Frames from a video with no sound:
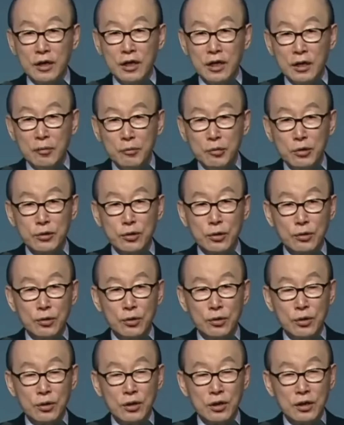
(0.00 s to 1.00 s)

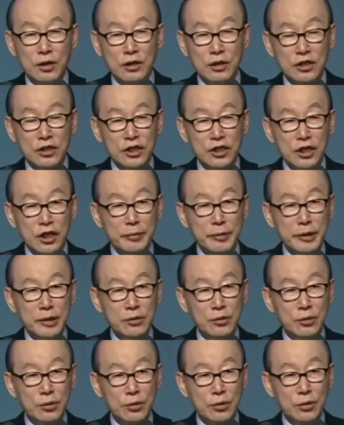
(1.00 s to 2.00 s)
허물도,
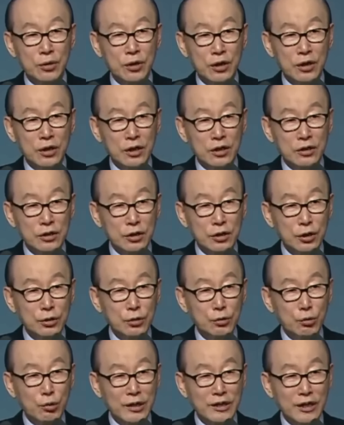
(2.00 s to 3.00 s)
질병도,
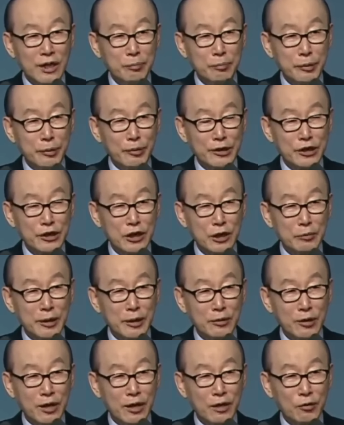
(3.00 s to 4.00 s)
저주와 낭패와
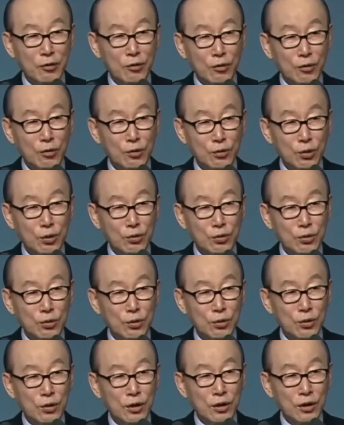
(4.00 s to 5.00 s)
실망과
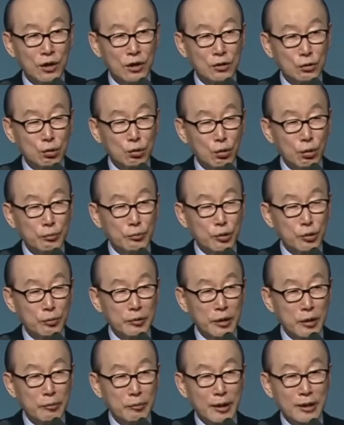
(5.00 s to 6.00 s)
고통도, 죽음도,
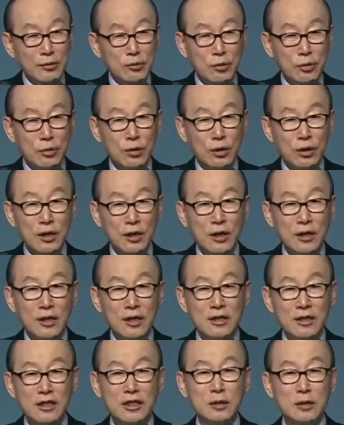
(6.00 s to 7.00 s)
멸망도
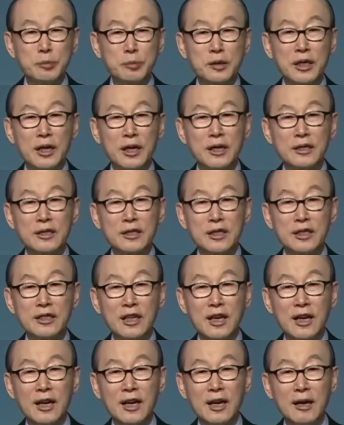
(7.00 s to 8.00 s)
십자가에서
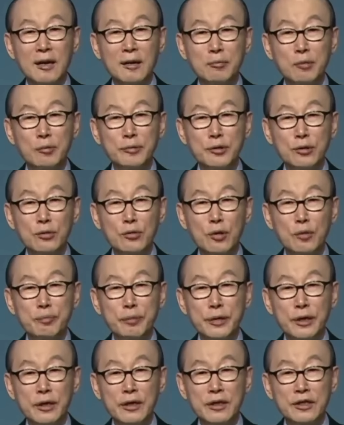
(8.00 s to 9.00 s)
다 몸짓고
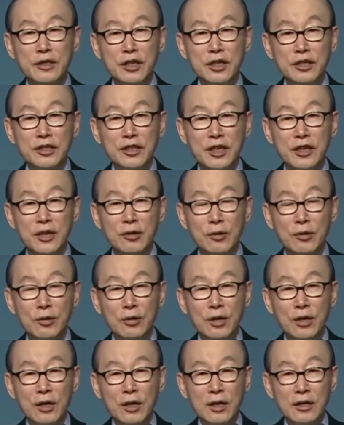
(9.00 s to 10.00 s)
피 흘려 청산하고
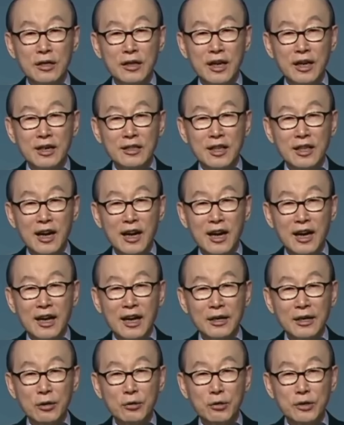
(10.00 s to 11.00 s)
내가 다
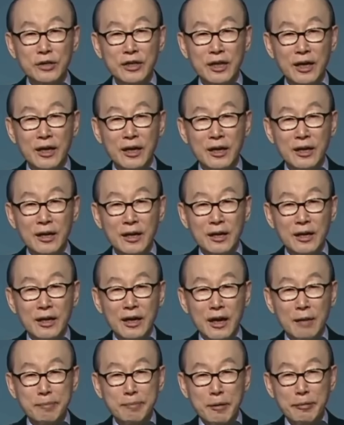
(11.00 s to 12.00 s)
이루었다
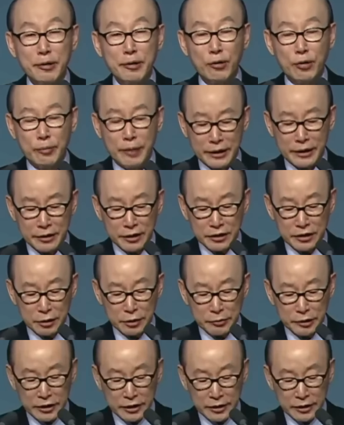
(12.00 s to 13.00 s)
갚아버리고 말한
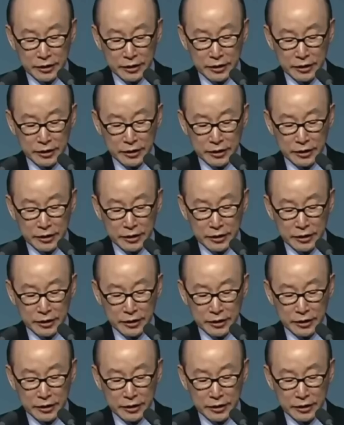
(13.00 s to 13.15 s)
것입니다.